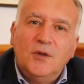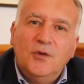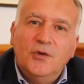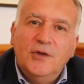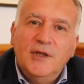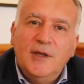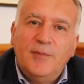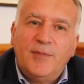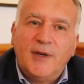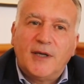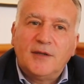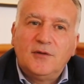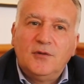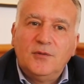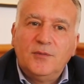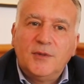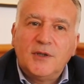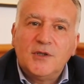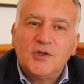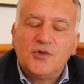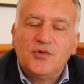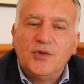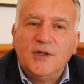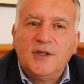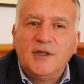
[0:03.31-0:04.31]
le
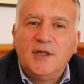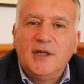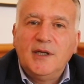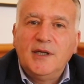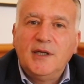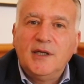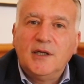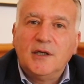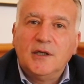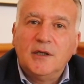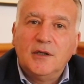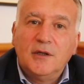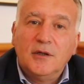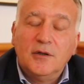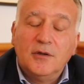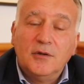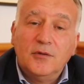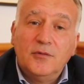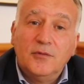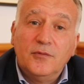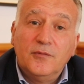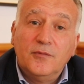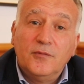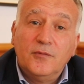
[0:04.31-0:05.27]
département souhaitait euh,